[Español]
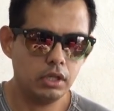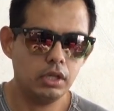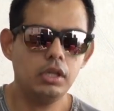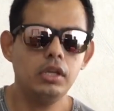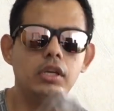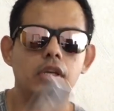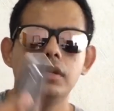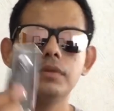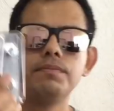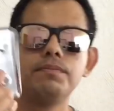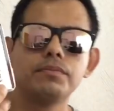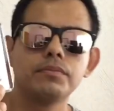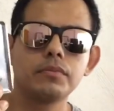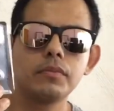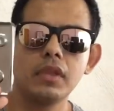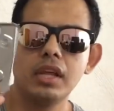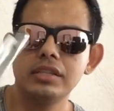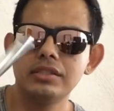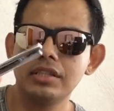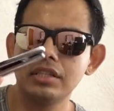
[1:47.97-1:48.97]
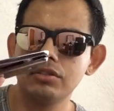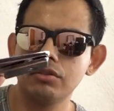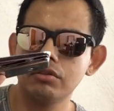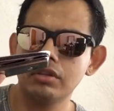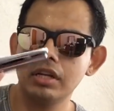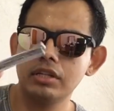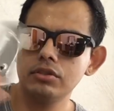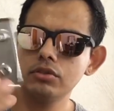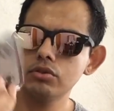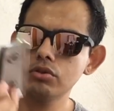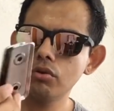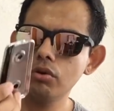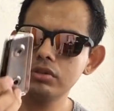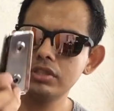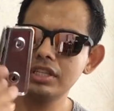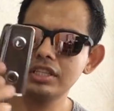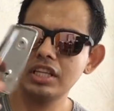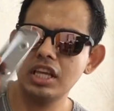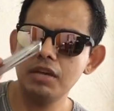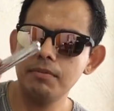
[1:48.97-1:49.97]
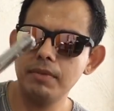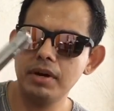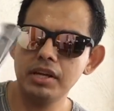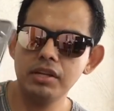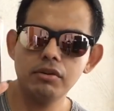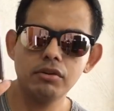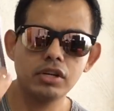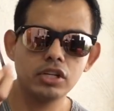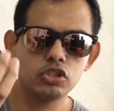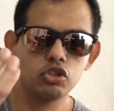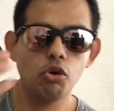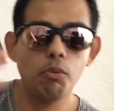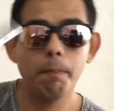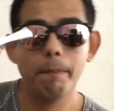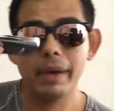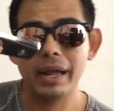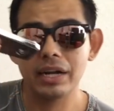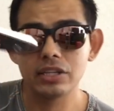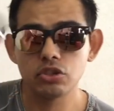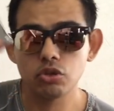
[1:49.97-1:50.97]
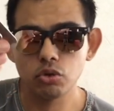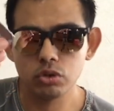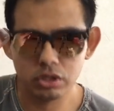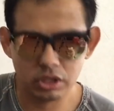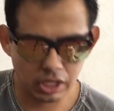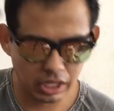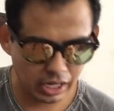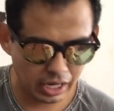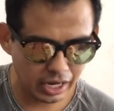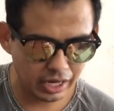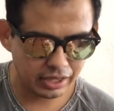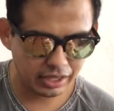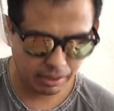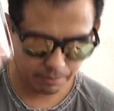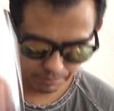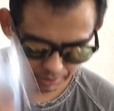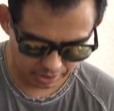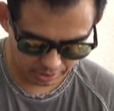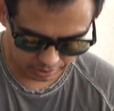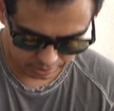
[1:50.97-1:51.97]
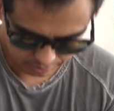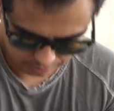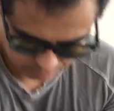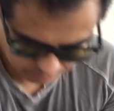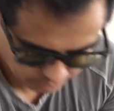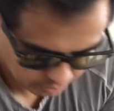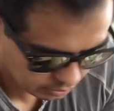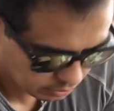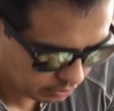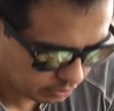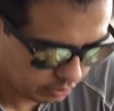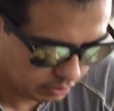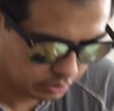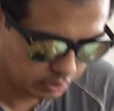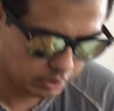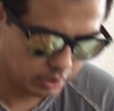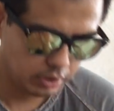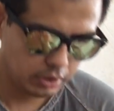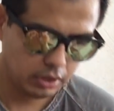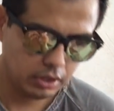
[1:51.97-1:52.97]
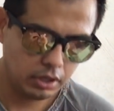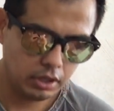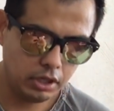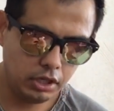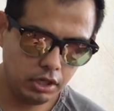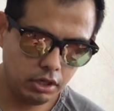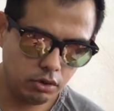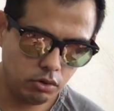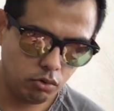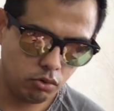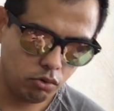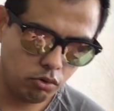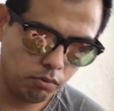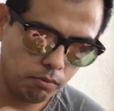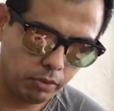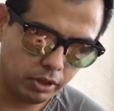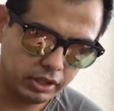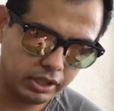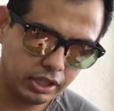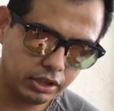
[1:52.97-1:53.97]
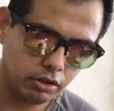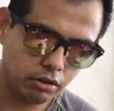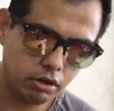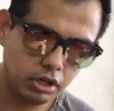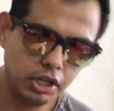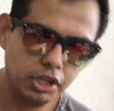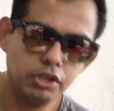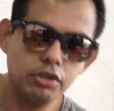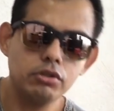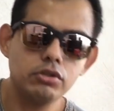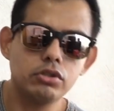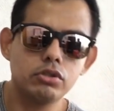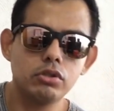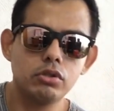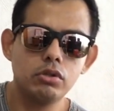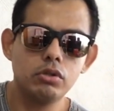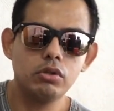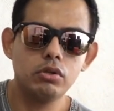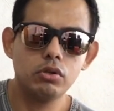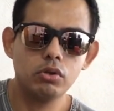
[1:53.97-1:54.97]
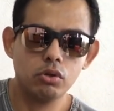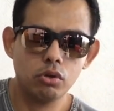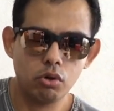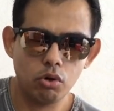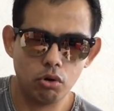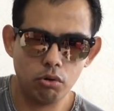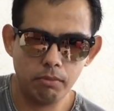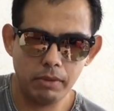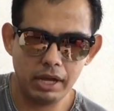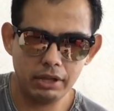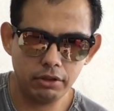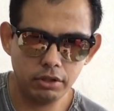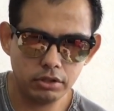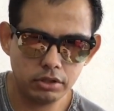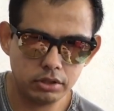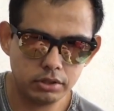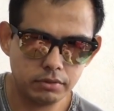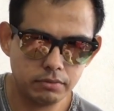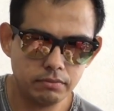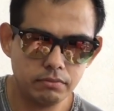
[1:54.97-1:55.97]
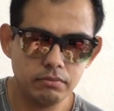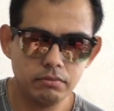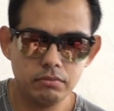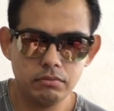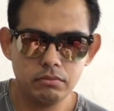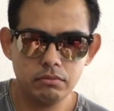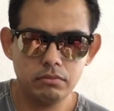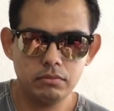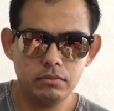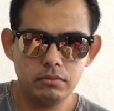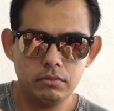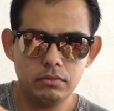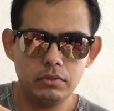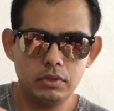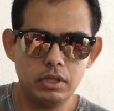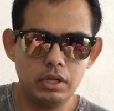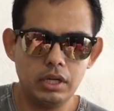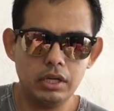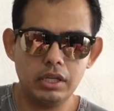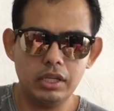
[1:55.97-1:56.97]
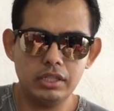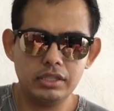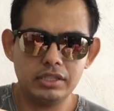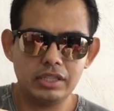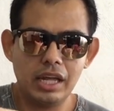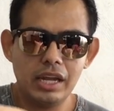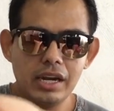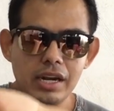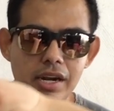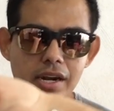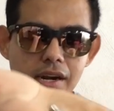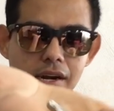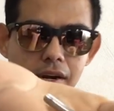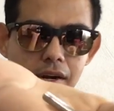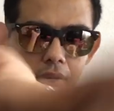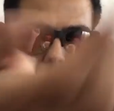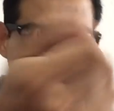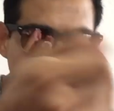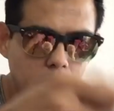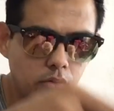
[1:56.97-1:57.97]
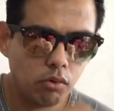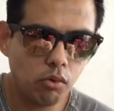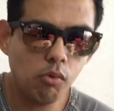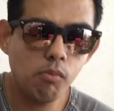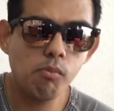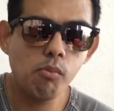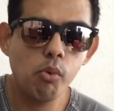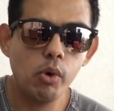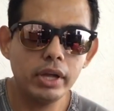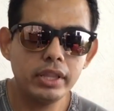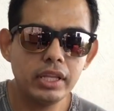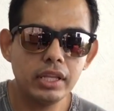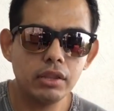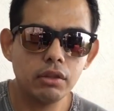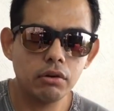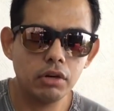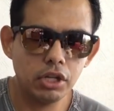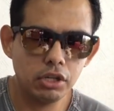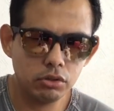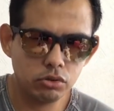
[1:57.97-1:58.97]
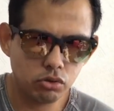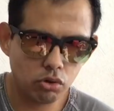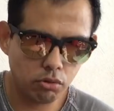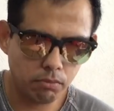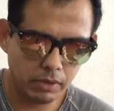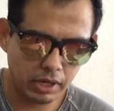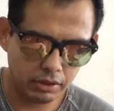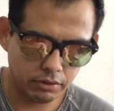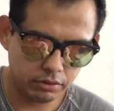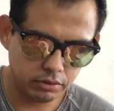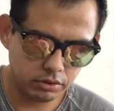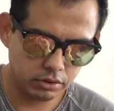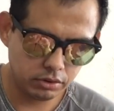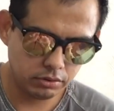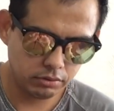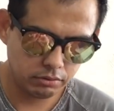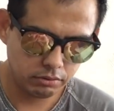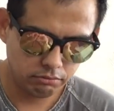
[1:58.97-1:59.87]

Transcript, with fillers: Y estas otras dos cosas que imagino que son para sostener también. Y un buen de tornillos cromados. Aquí están. Un buen de tornillos cromados.